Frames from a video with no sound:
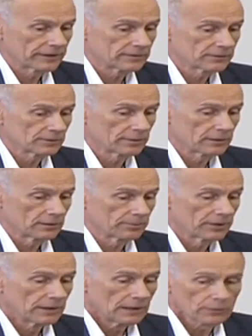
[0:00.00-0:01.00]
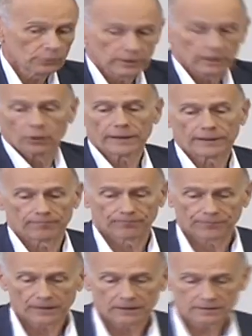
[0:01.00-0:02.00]
Welt überhaupt. Gut, okay,
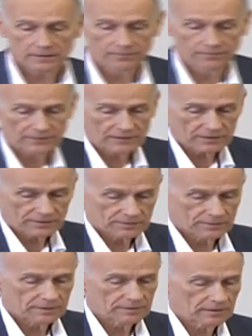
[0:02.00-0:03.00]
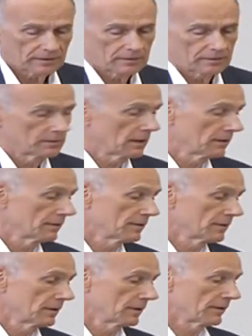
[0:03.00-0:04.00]
ähm, das äh,
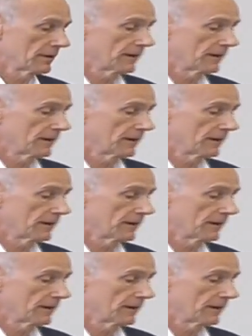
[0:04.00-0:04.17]
als, als